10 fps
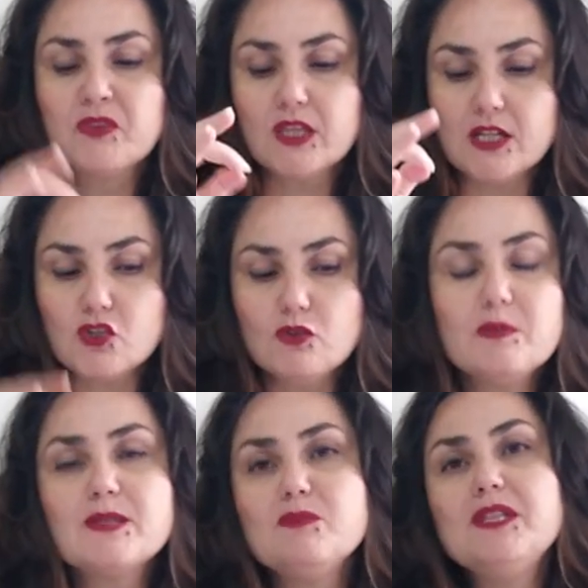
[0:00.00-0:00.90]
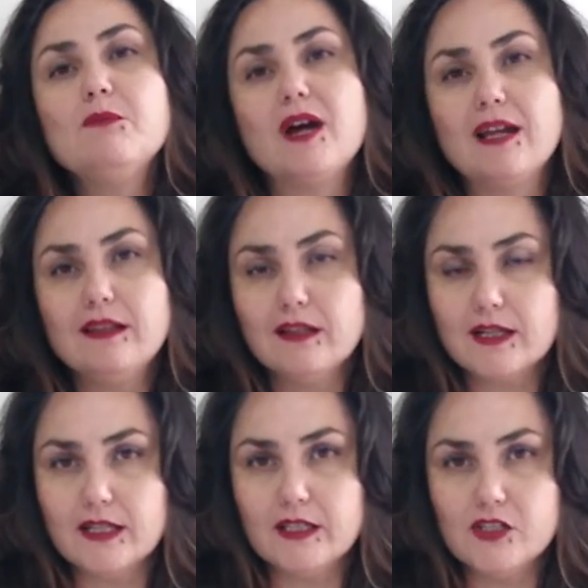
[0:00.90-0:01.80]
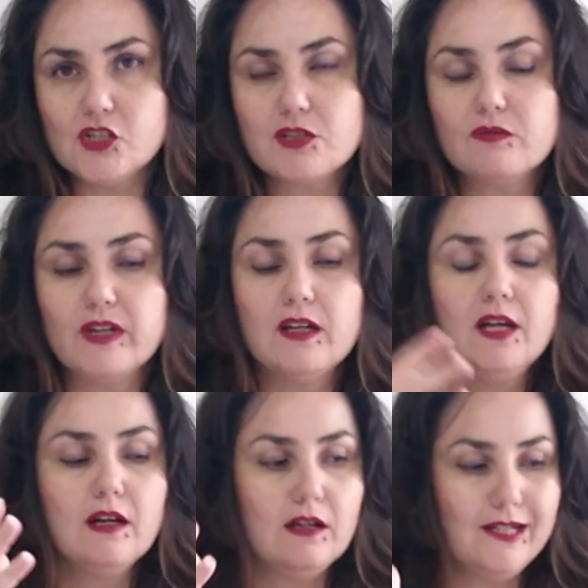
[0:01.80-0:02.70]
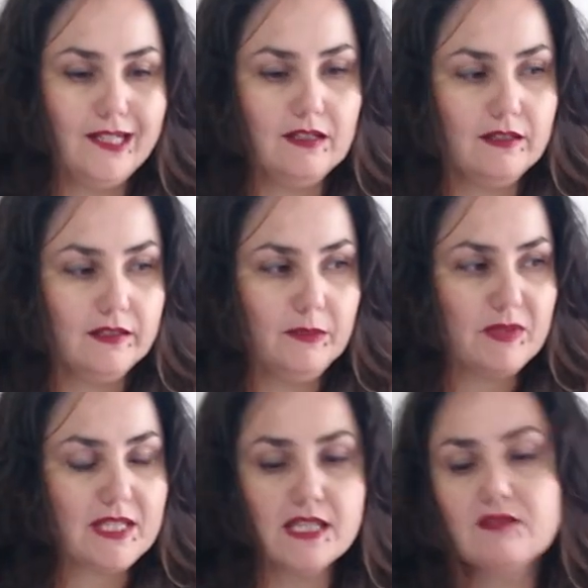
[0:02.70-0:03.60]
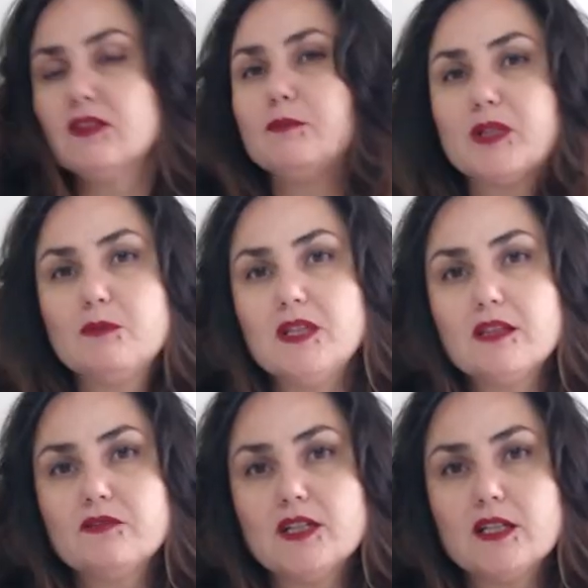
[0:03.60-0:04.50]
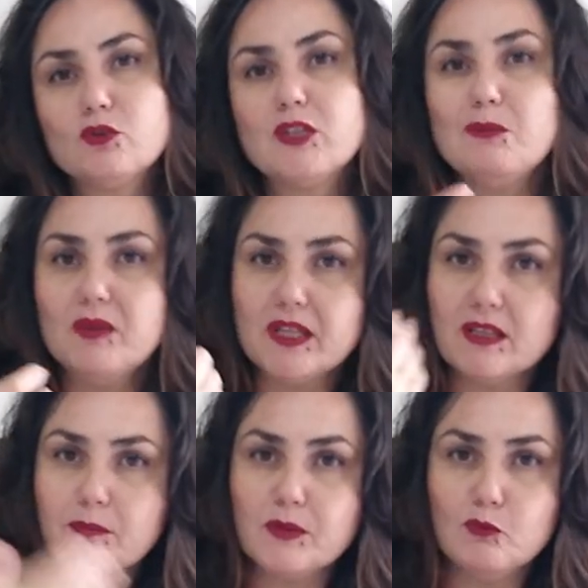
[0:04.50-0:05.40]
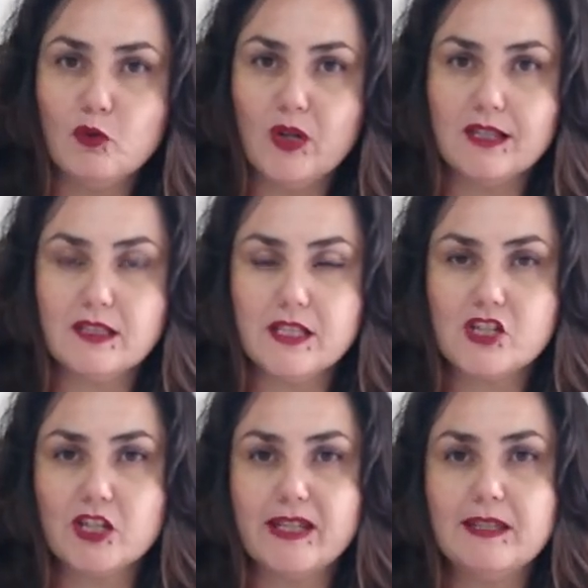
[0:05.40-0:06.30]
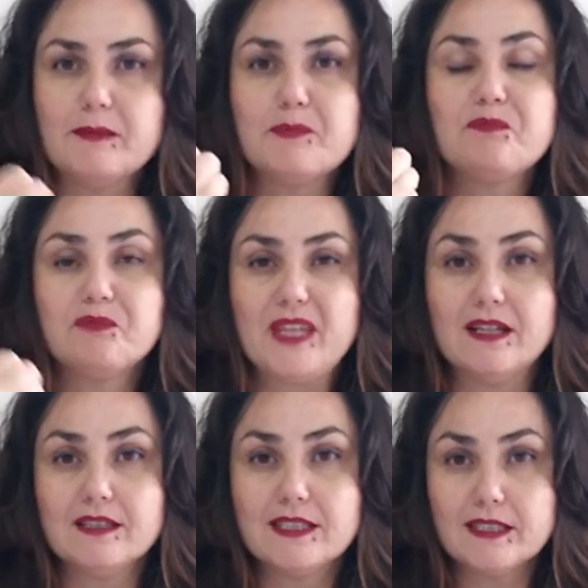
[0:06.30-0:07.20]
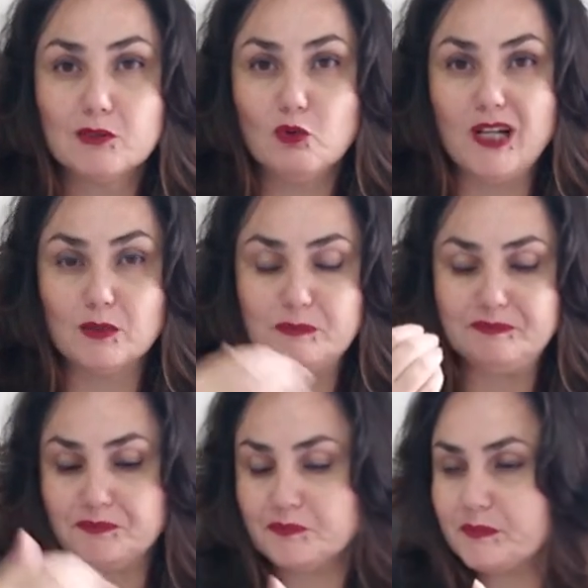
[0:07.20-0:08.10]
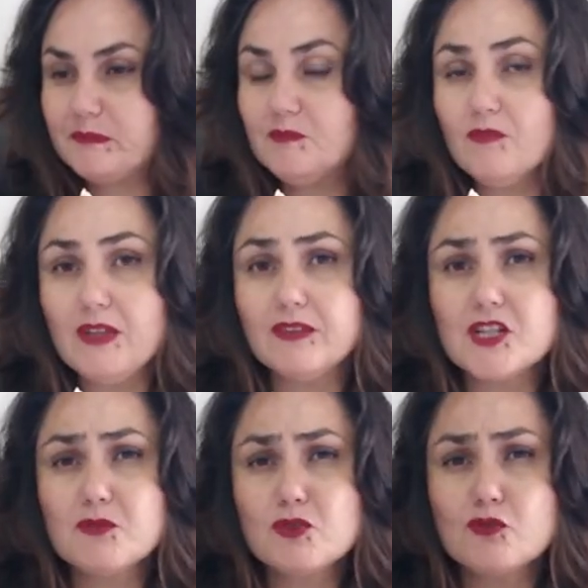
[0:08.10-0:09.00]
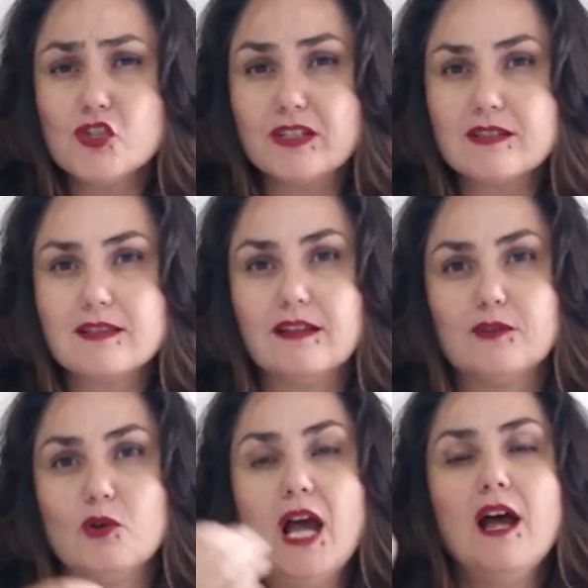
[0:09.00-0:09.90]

Должно быть минимальное количество а, непосредственно предметов, да, которые имеют напрямое отношение к ритуалу в нашем случае к раскладу.